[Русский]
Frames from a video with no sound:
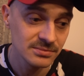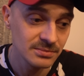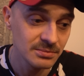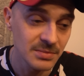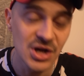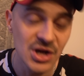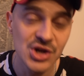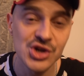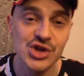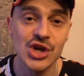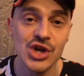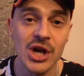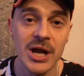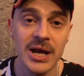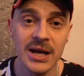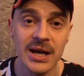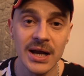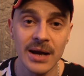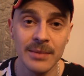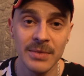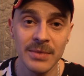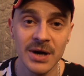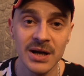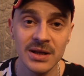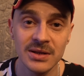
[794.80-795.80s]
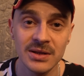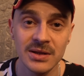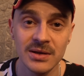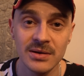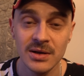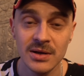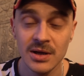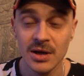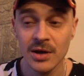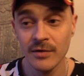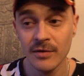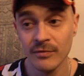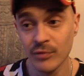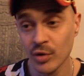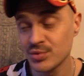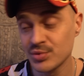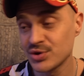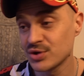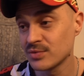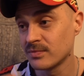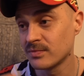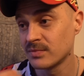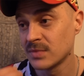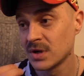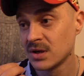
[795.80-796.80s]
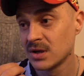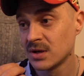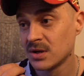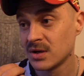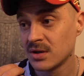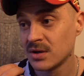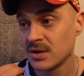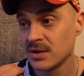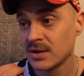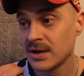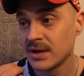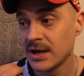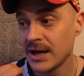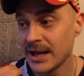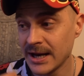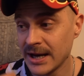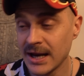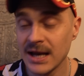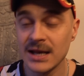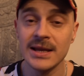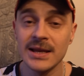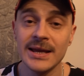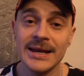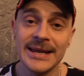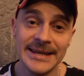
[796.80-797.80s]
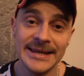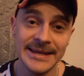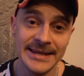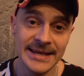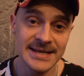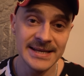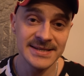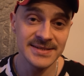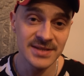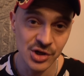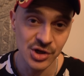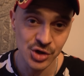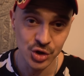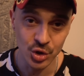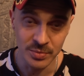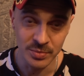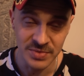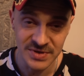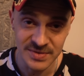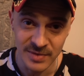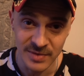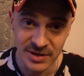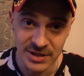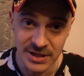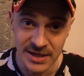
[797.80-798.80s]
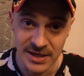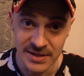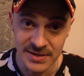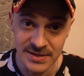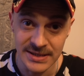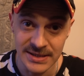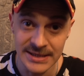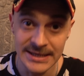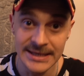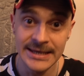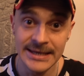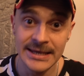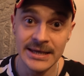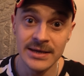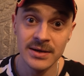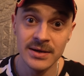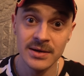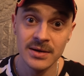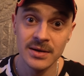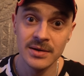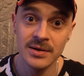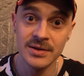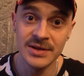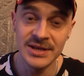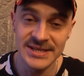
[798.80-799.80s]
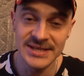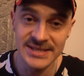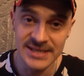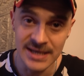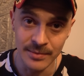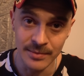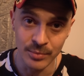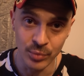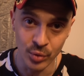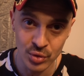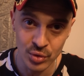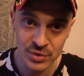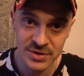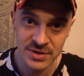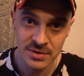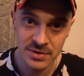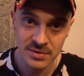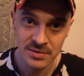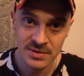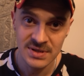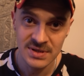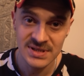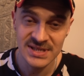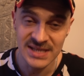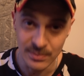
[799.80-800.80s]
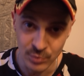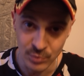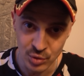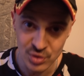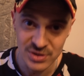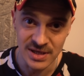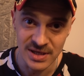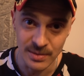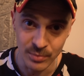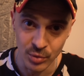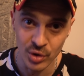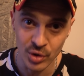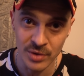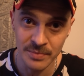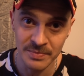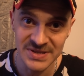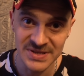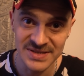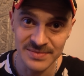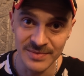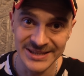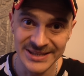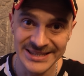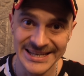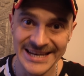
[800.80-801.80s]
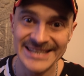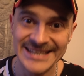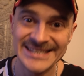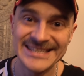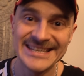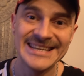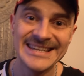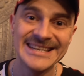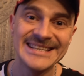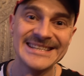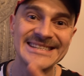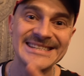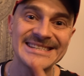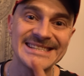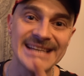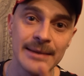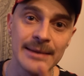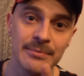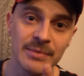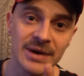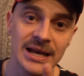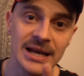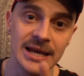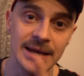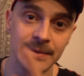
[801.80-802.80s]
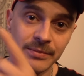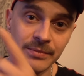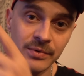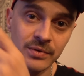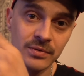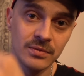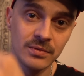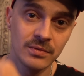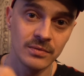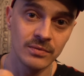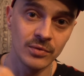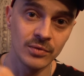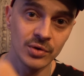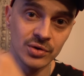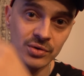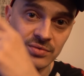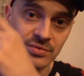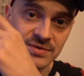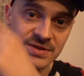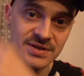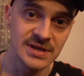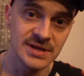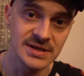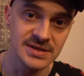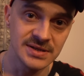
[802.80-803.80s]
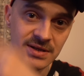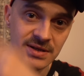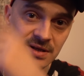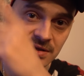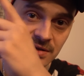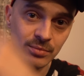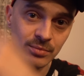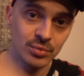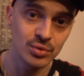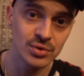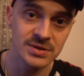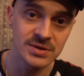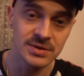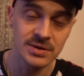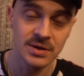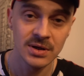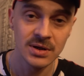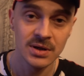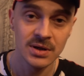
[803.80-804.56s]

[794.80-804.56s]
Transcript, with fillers: большая команда. В общем, реально есть на что посмотреть. И не забудь, само собой, посмотреть сам клип. Вот он здесь где-то будет.